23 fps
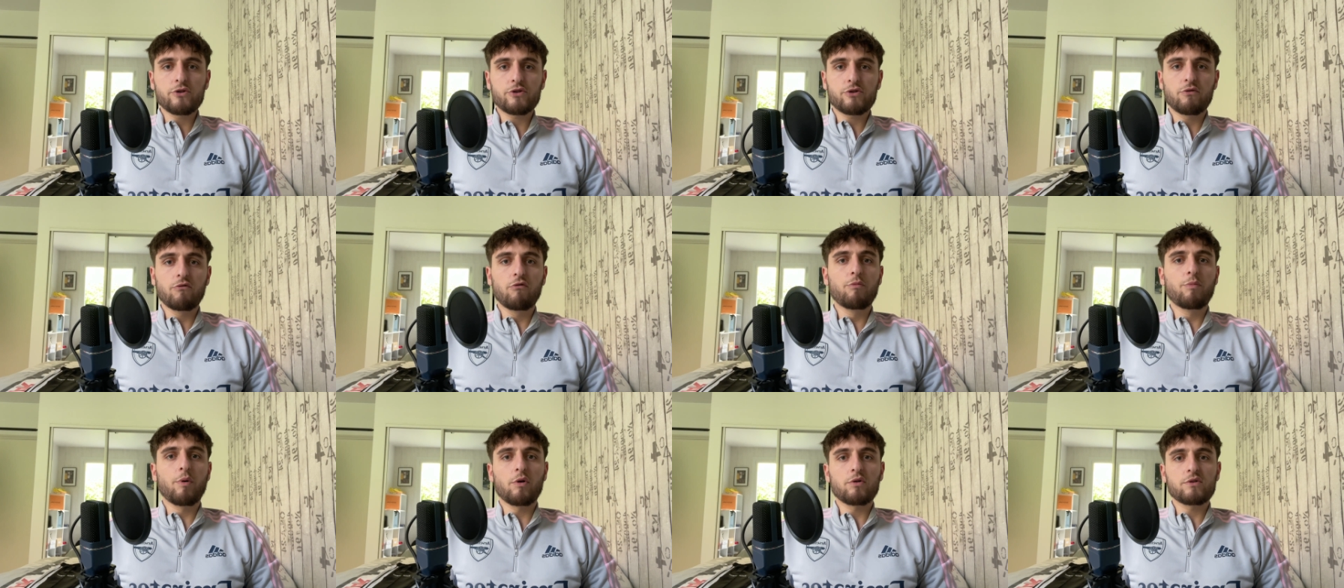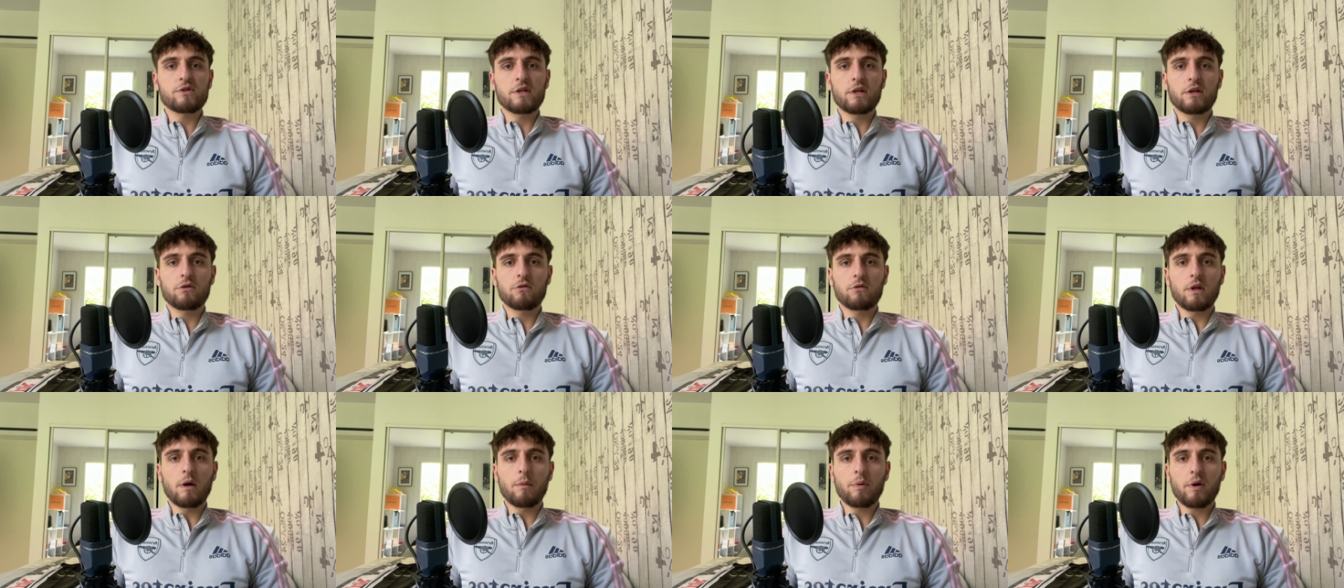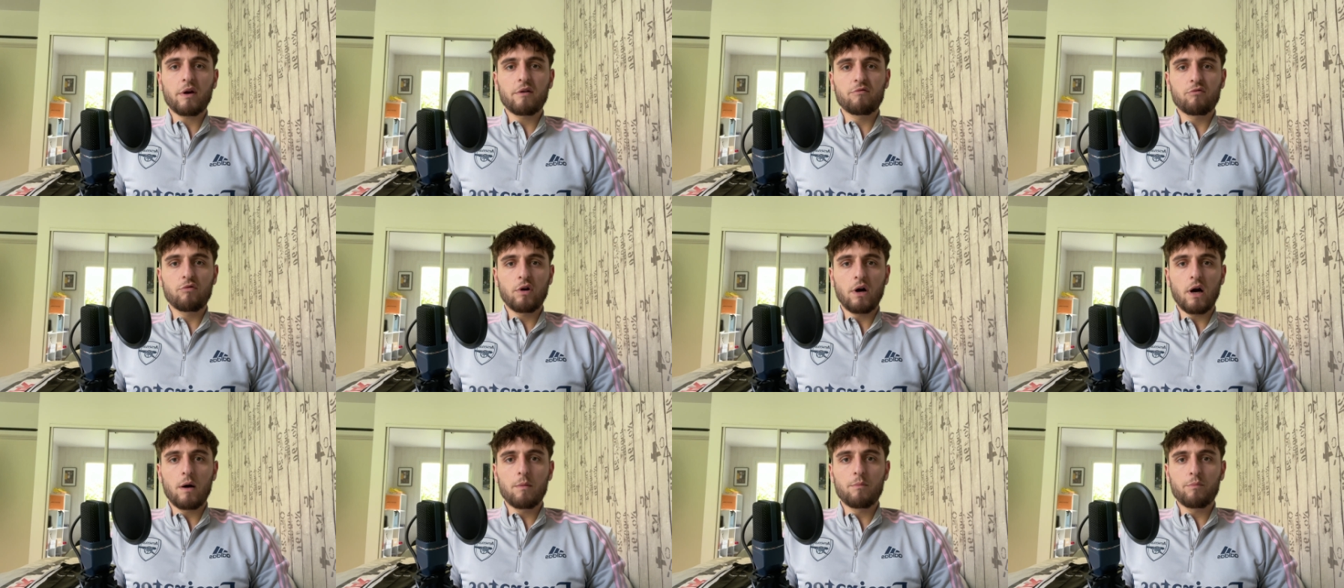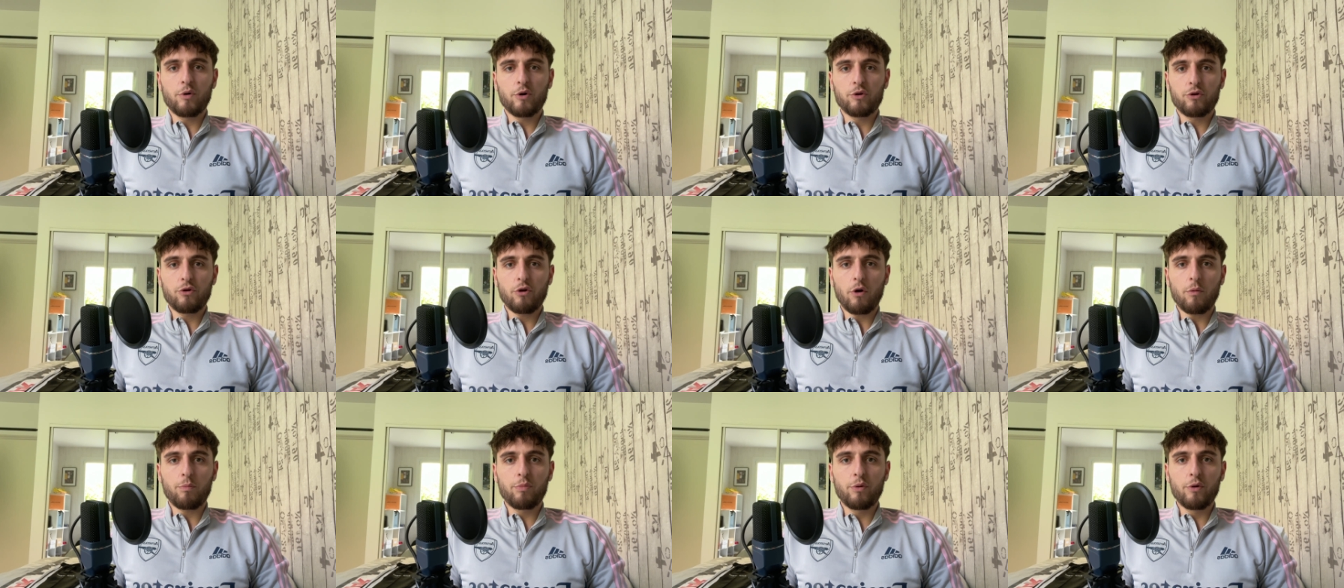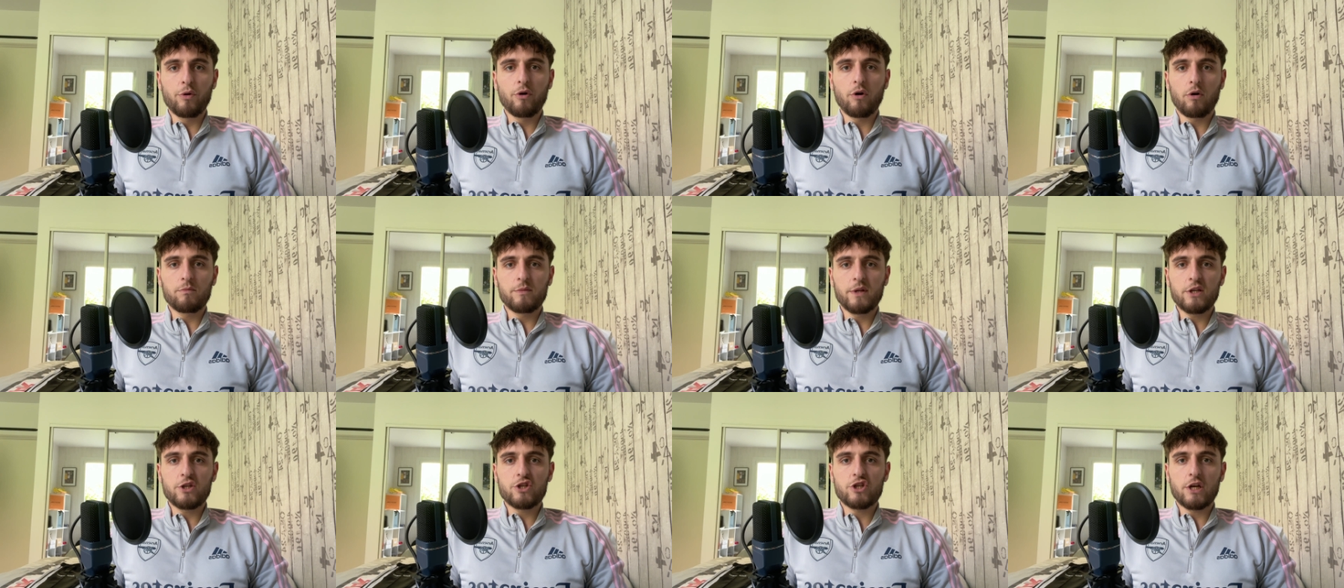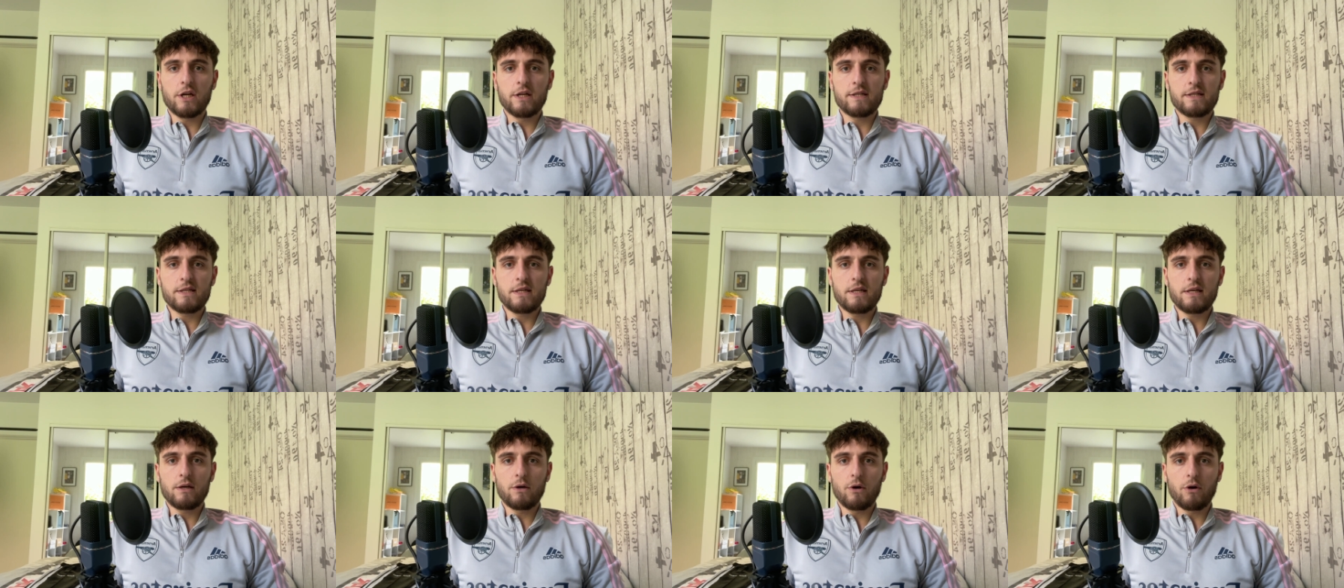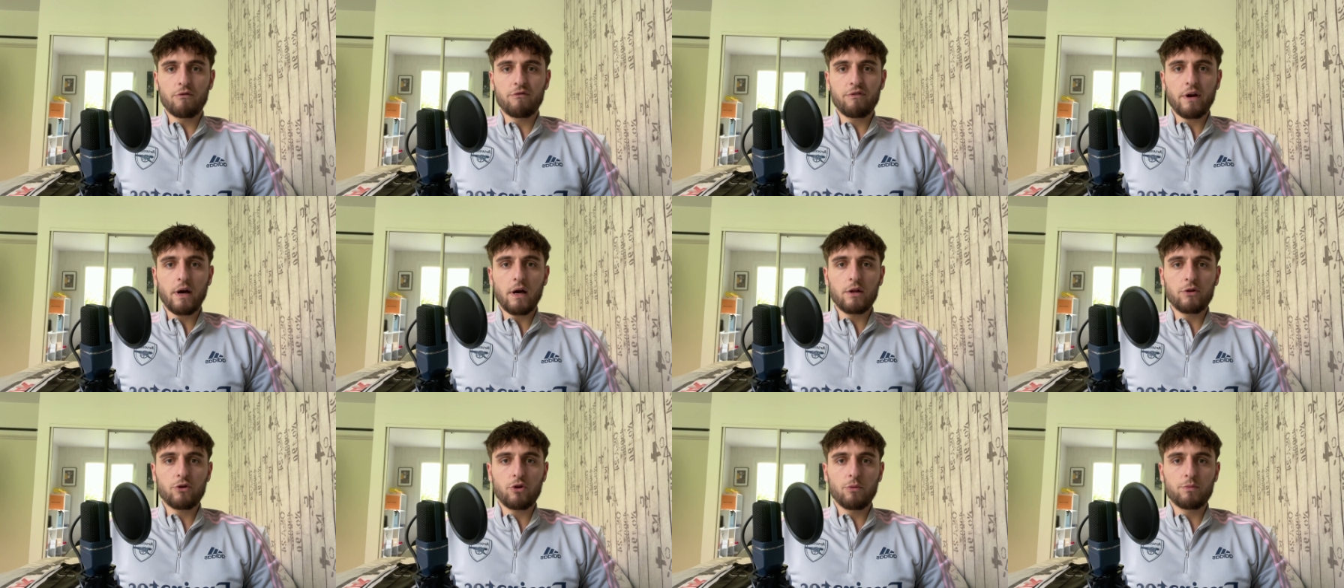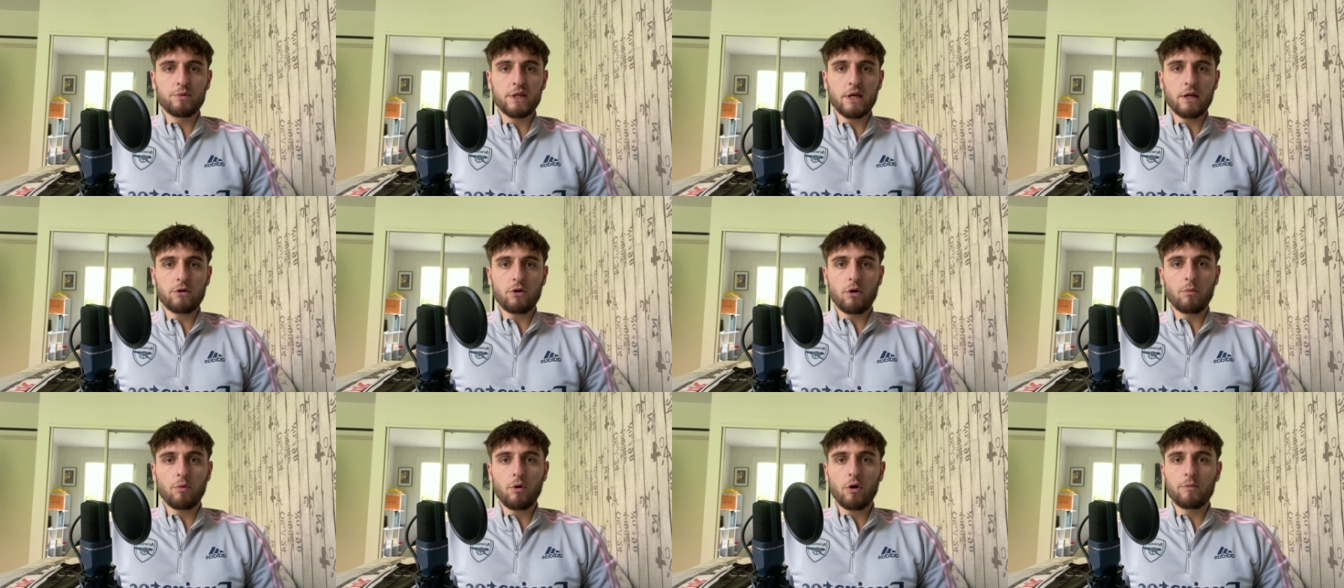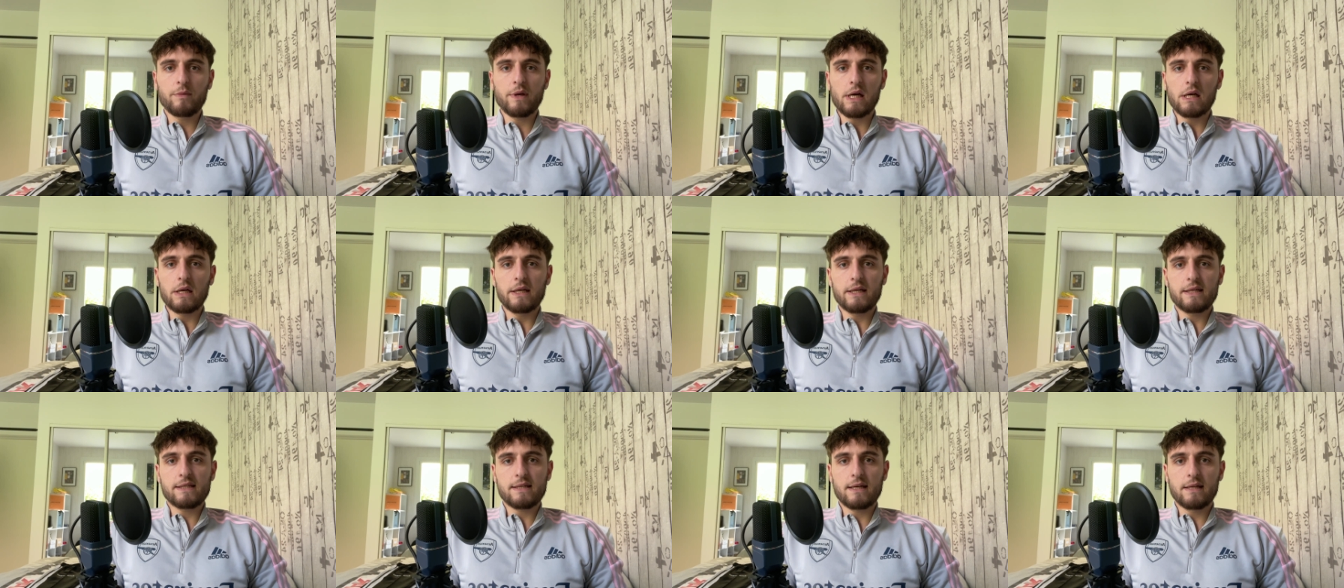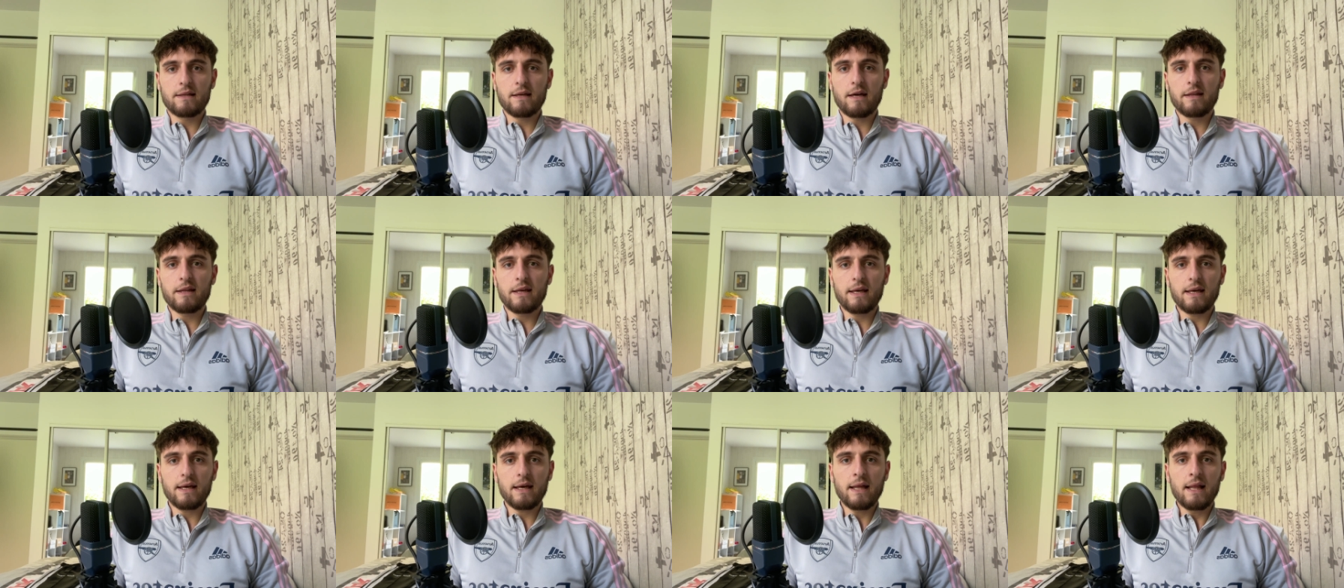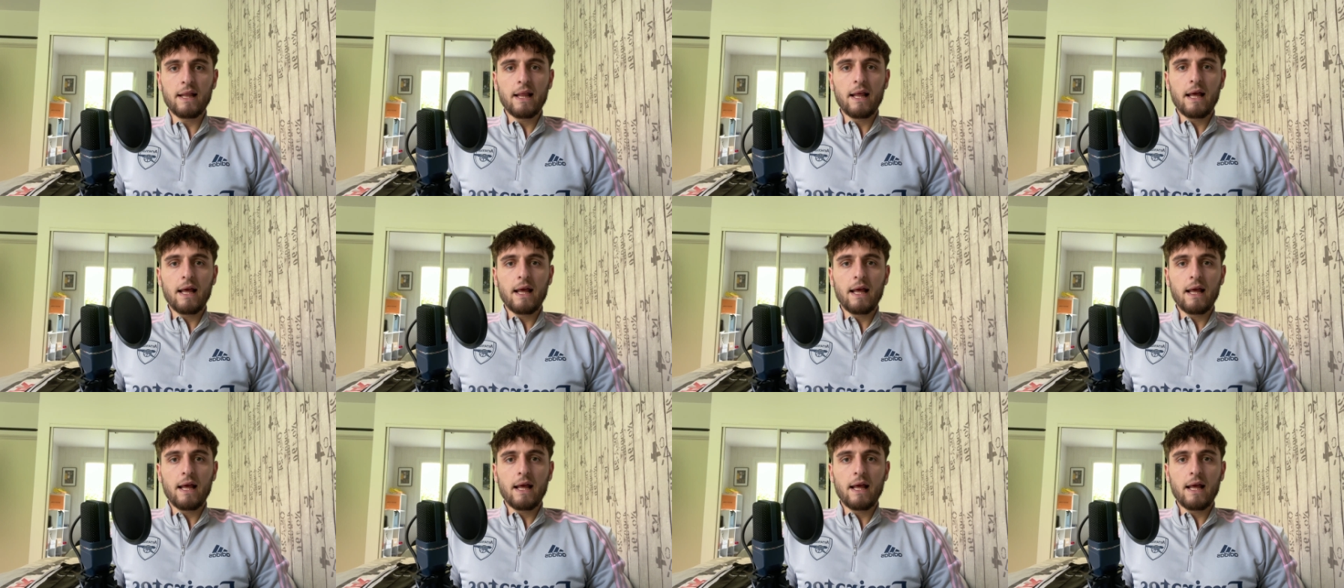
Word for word: ce que vous pensez que d'après vous Graham Potter peut emmener Chelsea vers un top 4 en première ligue cette année.